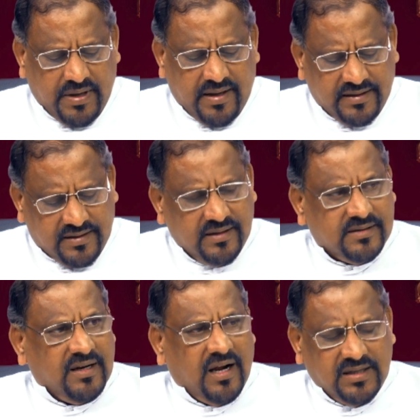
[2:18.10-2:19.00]

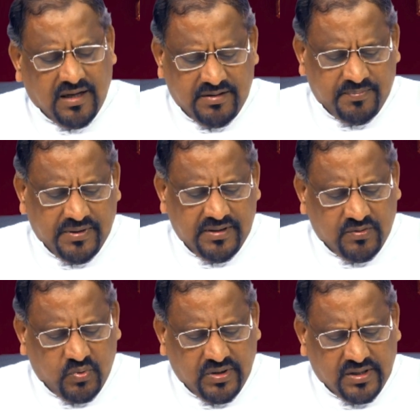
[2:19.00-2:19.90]
அதற்கடுத்து நான்காவது பகுதி
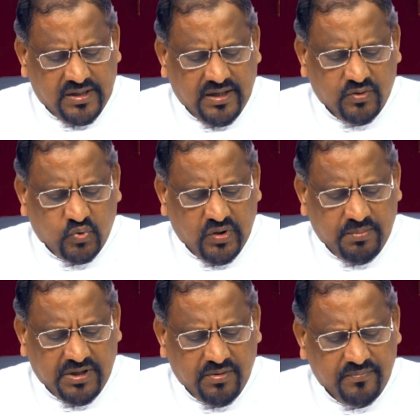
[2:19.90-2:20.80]
குருக்களின்
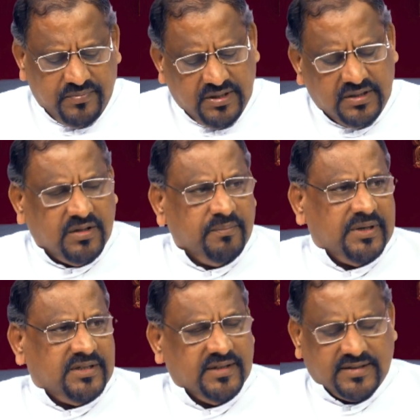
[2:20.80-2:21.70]
தூய்மையும் தீட்டும்
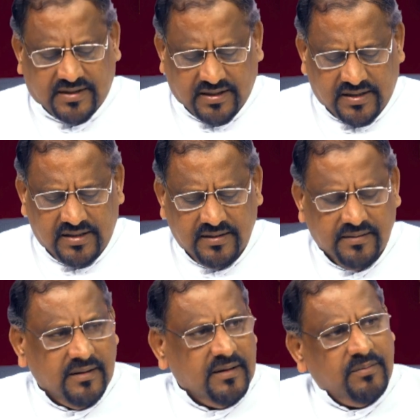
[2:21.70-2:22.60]
பற்றிய சட்டங்கள்
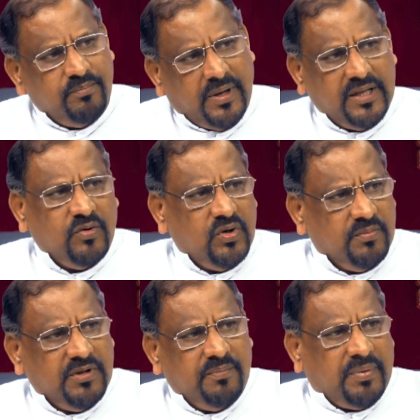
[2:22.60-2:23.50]

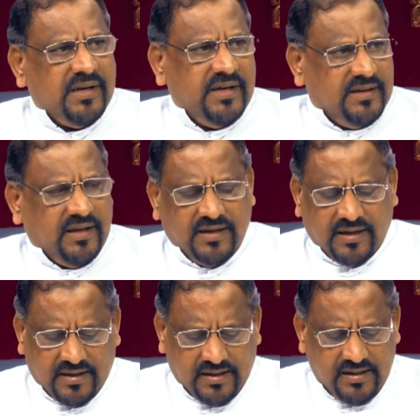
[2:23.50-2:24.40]
பதினொன்று முதல் பதினைந்து
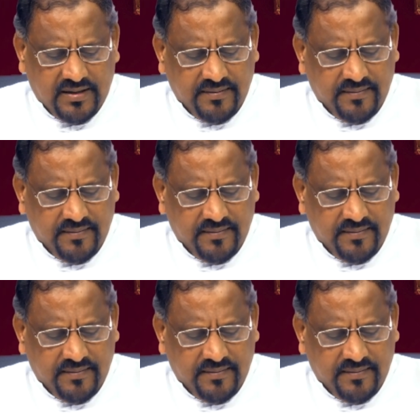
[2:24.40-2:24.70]
அதிகாரங்கள்